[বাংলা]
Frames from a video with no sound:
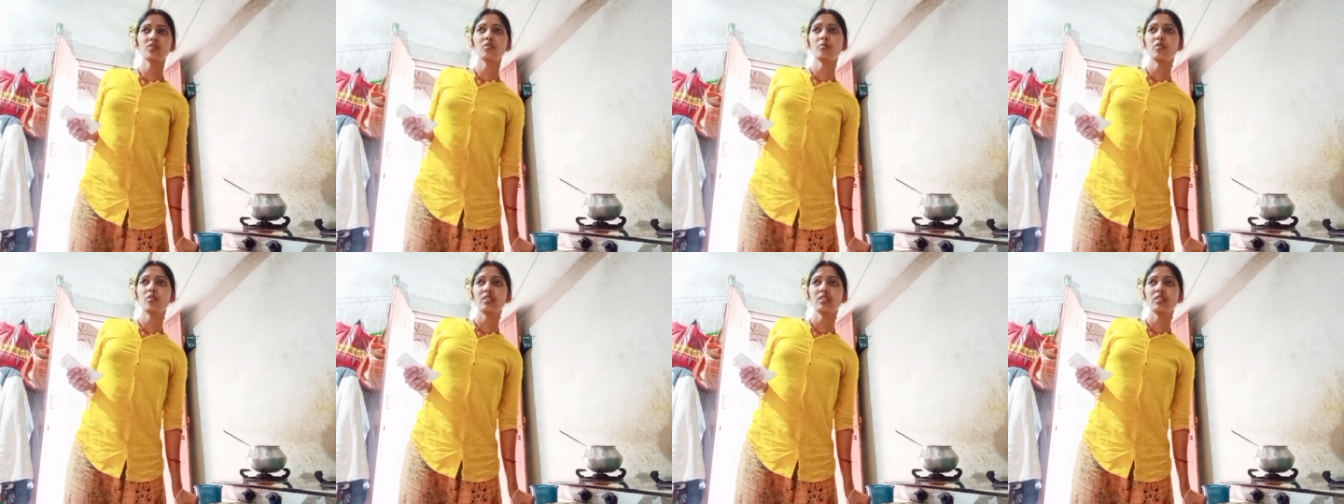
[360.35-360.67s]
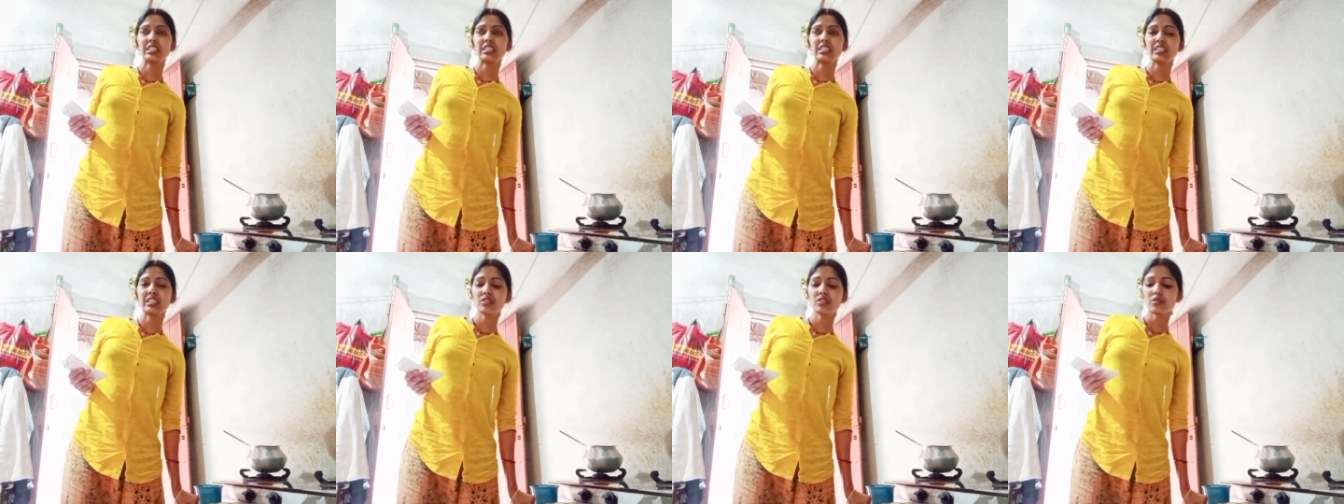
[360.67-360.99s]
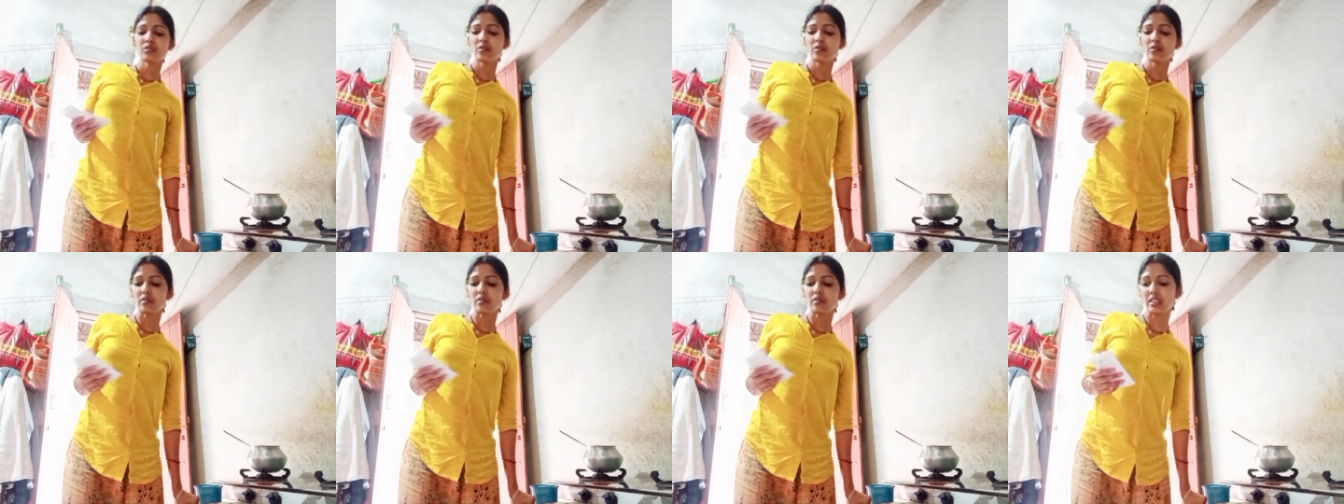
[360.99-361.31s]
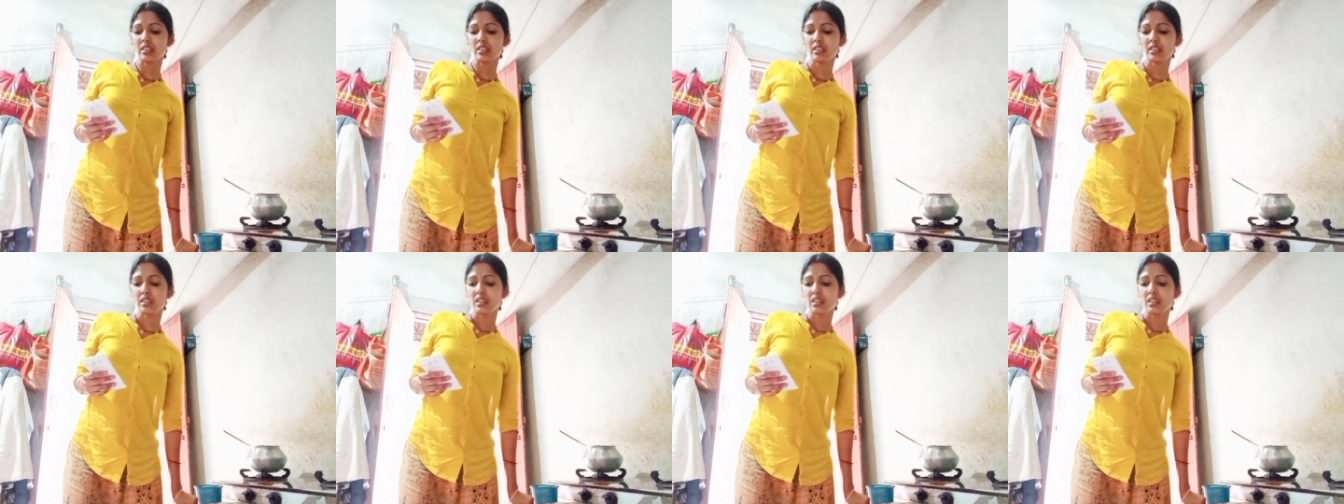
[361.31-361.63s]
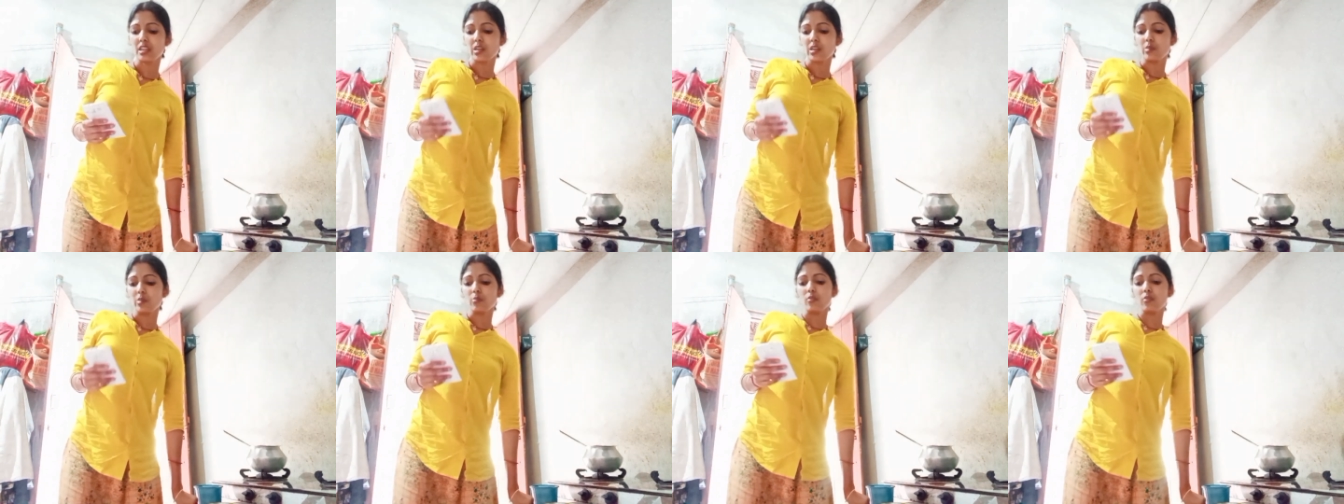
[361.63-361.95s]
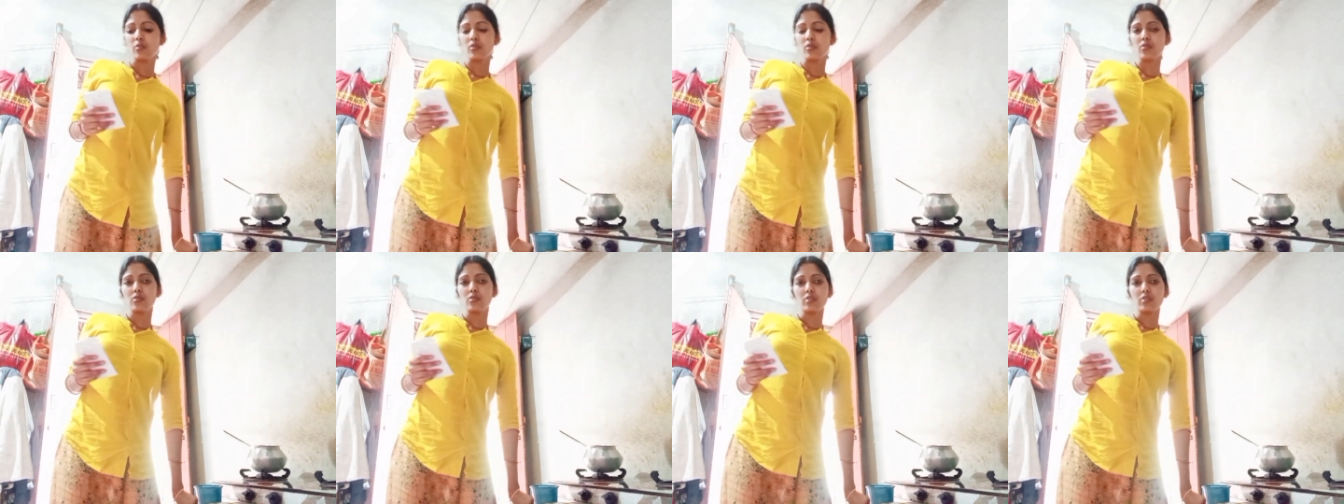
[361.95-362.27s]
বর জিজ্ঞেসও করেনি
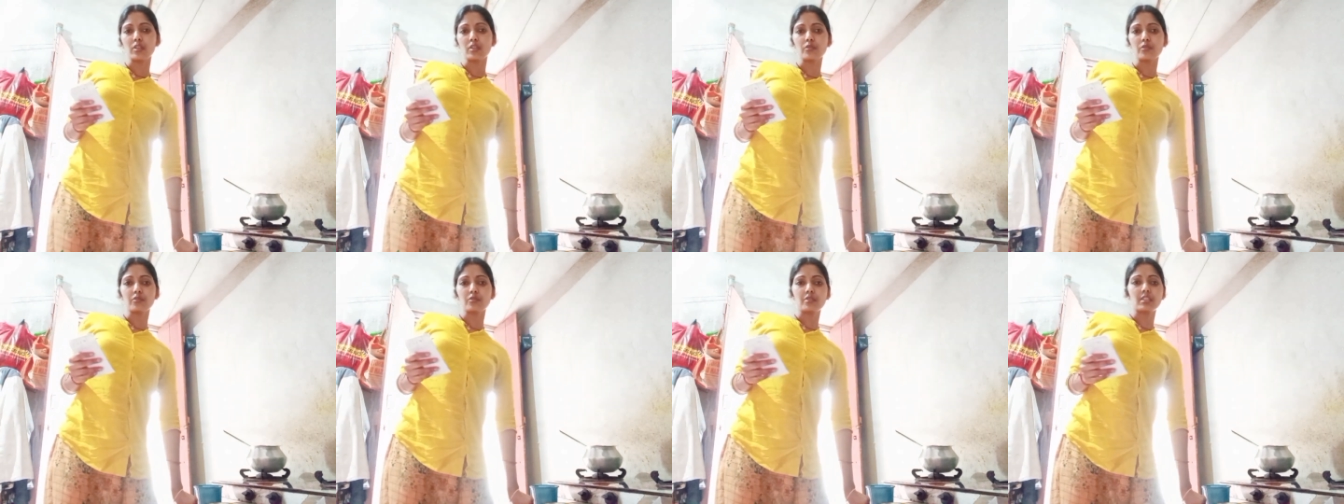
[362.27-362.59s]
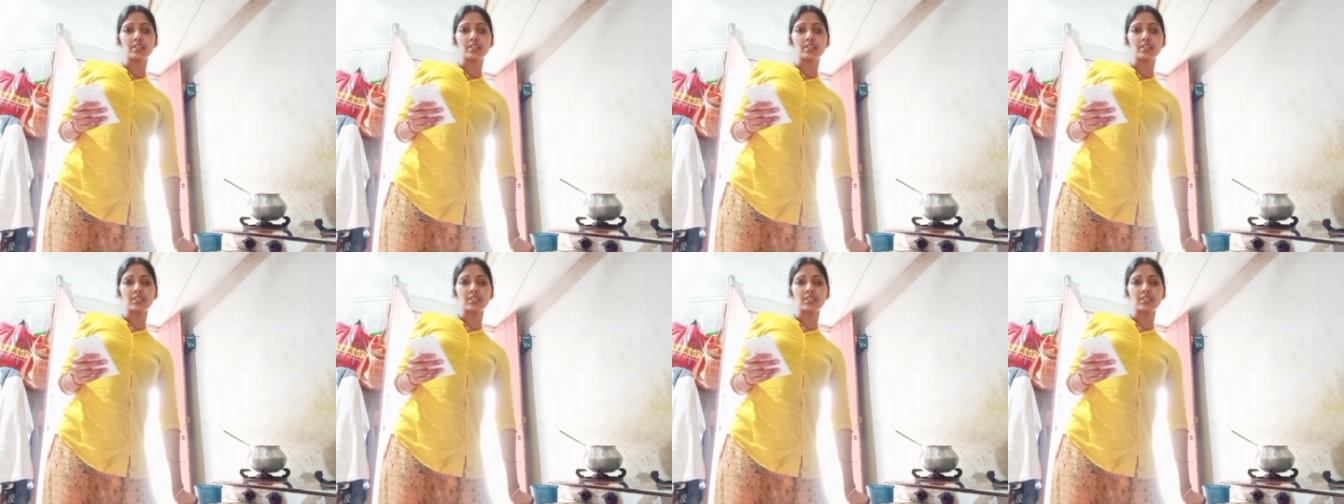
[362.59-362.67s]
বললো একটু ঠিক